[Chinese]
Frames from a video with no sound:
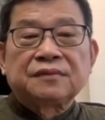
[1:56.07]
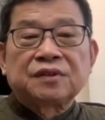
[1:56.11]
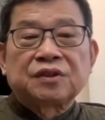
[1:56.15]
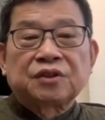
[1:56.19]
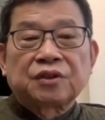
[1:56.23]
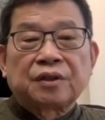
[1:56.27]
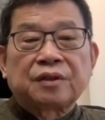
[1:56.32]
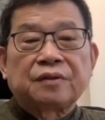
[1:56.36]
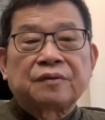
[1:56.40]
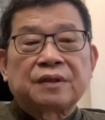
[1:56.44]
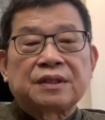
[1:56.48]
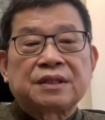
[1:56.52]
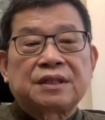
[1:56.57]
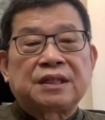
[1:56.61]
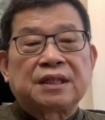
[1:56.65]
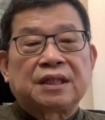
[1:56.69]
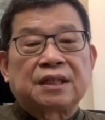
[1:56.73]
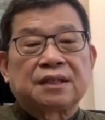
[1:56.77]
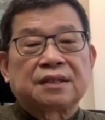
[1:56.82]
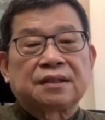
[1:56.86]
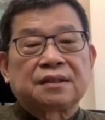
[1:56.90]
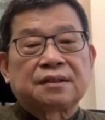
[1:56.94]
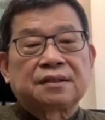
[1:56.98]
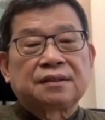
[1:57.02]
所以我
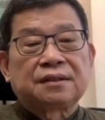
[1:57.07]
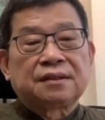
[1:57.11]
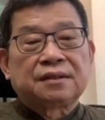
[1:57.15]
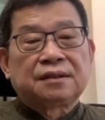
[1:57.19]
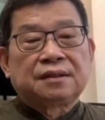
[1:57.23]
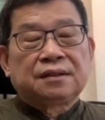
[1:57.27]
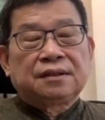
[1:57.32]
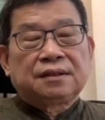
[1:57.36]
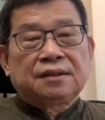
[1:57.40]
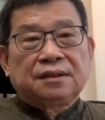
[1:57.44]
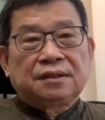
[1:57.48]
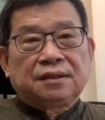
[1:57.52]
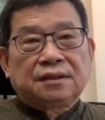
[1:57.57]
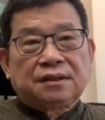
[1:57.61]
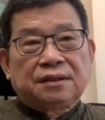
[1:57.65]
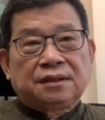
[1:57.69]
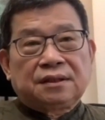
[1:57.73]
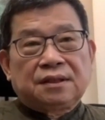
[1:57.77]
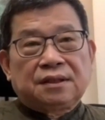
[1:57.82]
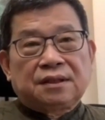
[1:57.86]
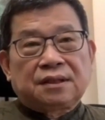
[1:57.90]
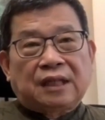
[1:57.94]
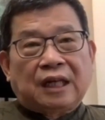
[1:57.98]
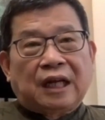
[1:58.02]
想。
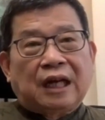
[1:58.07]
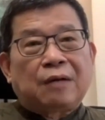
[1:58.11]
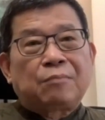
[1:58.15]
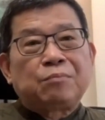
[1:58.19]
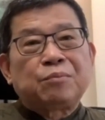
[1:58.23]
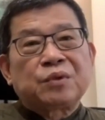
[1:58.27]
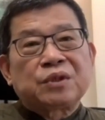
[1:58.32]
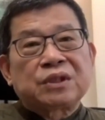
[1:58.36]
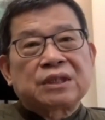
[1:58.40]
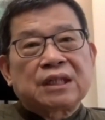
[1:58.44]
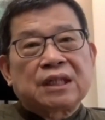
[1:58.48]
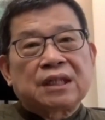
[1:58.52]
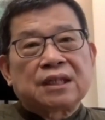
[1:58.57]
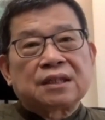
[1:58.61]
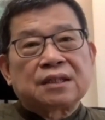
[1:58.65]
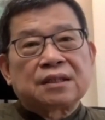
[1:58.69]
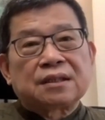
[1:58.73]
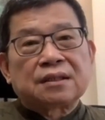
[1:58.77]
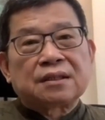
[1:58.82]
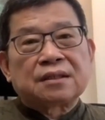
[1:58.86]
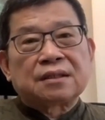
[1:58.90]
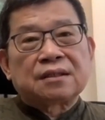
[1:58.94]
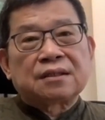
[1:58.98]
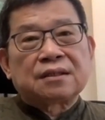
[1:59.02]
谈不上
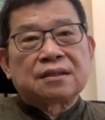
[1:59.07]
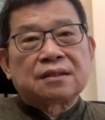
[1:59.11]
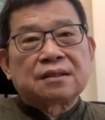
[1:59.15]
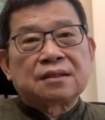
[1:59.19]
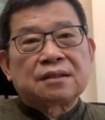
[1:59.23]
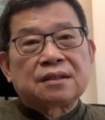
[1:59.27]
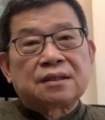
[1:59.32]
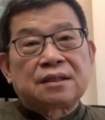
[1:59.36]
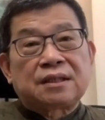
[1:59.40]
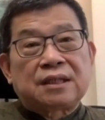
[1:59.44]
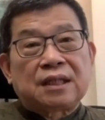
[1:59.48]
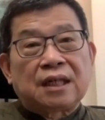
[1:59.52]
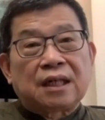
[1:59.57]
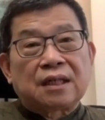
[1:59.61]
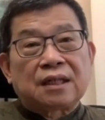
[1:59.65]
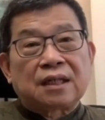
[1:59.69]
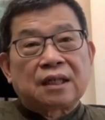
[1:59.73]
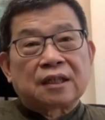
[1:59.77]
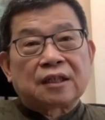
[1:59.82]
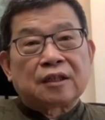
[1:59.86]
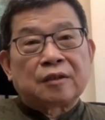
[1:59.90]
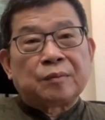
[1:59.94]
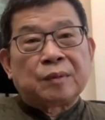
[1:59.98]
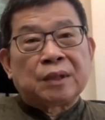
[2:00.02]
香
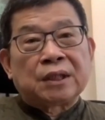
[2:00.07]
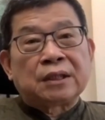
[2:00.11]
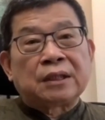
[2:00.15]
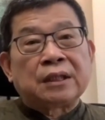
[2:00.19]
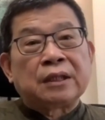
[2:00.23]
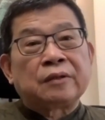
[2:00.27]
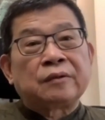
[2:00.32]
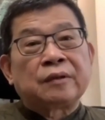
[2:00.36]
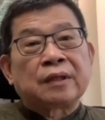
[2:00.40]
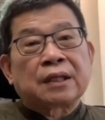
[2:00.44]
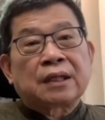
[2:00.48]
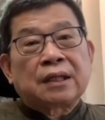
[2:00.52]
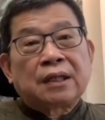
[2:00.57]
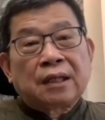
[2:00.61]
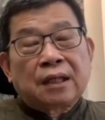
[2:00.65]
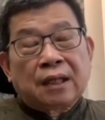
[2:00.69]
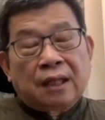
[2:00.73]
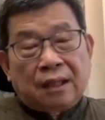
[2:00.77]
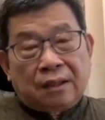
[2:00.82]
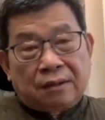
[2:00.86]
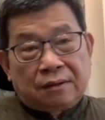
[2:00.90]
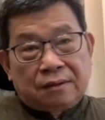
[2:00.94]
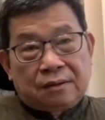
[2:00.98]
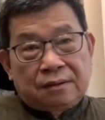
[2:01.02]
港的明天会更
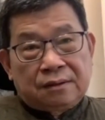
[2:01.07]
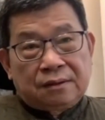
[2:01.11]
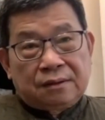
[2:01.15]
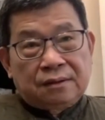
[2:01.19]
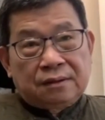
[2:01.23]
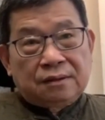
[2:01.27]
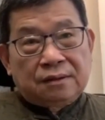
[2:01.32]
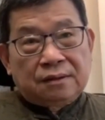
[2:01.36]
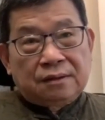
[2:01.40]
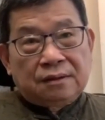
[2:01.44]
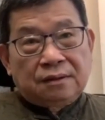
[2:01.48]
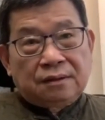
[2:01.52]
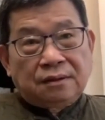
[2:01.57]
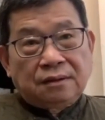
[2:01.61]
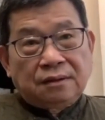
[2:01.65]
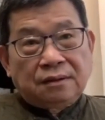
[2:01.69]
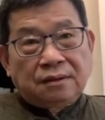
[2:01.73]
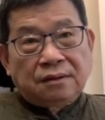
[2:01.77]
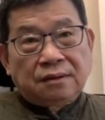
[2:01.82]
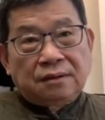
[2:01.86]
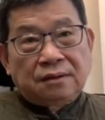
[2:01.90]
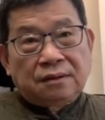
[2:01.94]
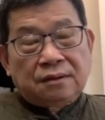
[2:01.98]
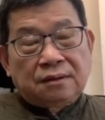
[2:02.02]
好，嗯，
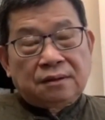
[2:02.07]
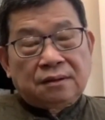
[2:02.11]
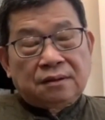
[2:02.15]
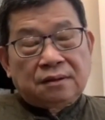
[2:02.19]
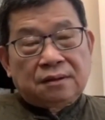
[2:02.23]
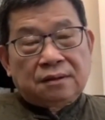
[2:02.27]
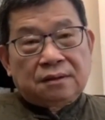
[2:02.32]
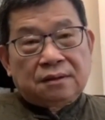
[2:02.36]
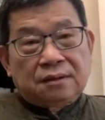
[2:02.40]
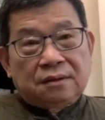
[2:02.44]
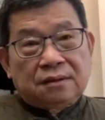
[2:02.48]
但